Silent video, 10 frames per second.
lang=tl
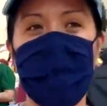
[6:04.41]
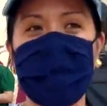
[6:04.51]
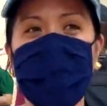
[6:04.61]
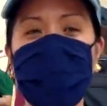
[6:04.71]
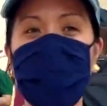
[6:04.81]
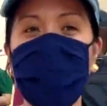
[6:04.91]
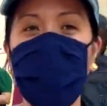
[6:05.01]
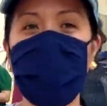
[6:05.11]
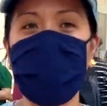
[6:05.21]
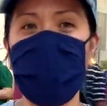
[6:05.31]
Sana po
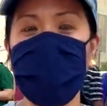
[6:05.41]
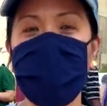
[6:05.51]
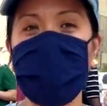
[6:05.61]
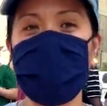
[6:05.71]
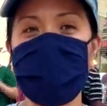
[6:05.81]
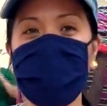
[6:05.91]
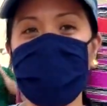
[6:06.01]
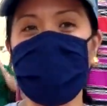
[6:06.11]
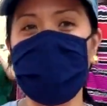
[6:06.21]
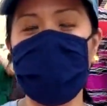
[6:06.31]
marami pang
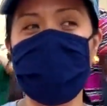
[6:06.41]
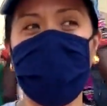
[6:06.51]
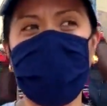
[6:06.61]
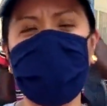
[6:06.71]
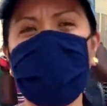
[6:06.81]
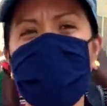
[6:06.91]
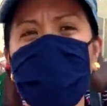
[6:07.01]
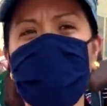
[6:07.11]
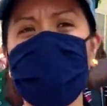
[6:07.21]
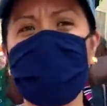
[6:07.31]
katulad niya na ganito
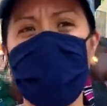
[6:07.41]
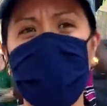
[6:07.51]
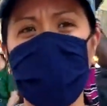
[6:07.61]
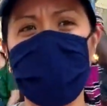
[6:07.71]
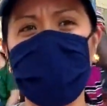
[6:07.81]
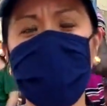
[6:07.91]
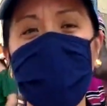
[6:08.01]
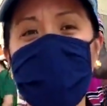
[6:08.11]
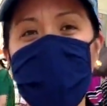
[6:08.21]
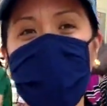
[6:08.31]
na
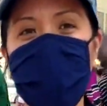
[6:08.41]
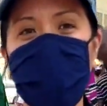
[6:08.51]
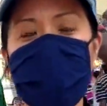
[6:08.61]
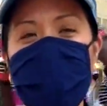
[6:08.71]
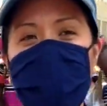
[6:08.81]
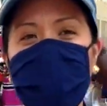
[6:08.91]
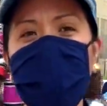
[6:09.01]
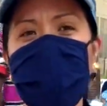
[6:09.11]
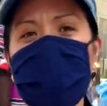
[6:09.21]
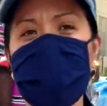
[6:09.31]
tumutulong sa
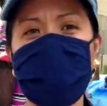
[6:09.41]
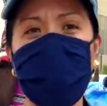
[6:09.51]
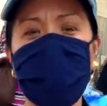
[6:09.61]
no work, no